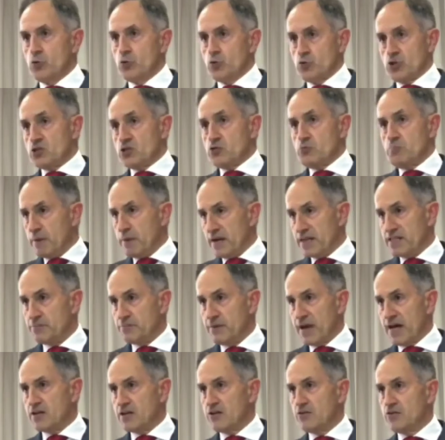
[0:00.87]
Rusia es un
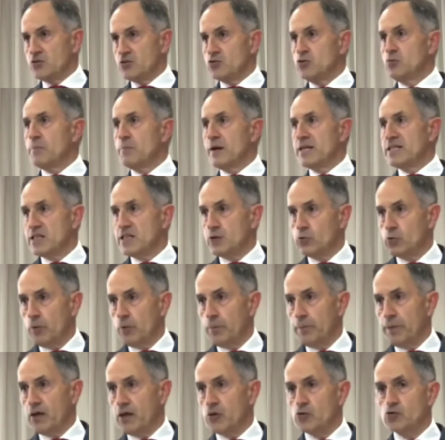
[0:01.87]
país blanco, es un país
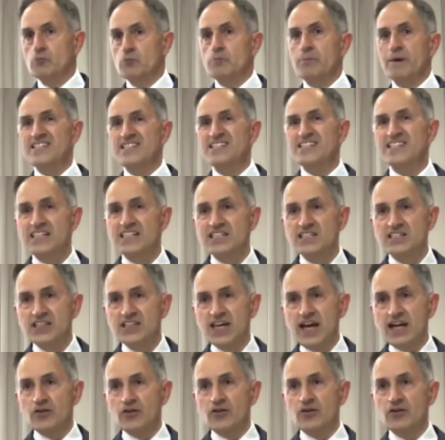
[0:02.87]
europeo, es un país
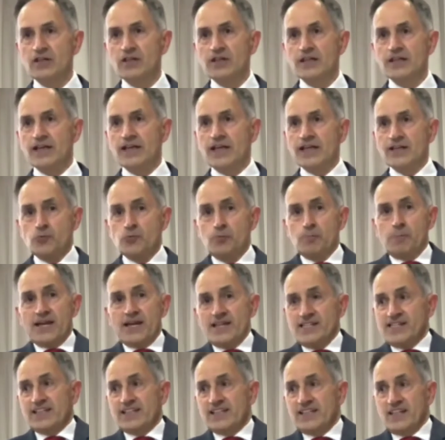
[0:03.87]
cristiano, es un
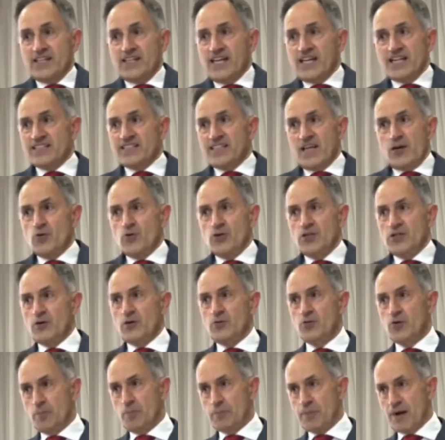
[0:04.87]
país que tendría que estar
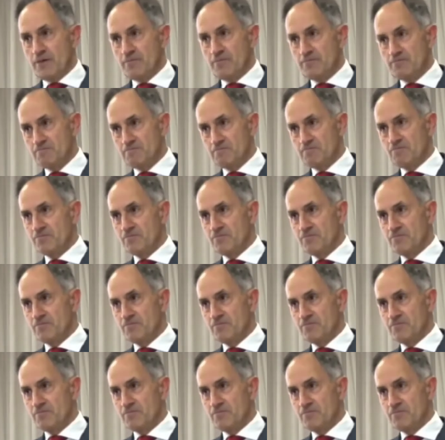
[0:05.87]
unido a Europa.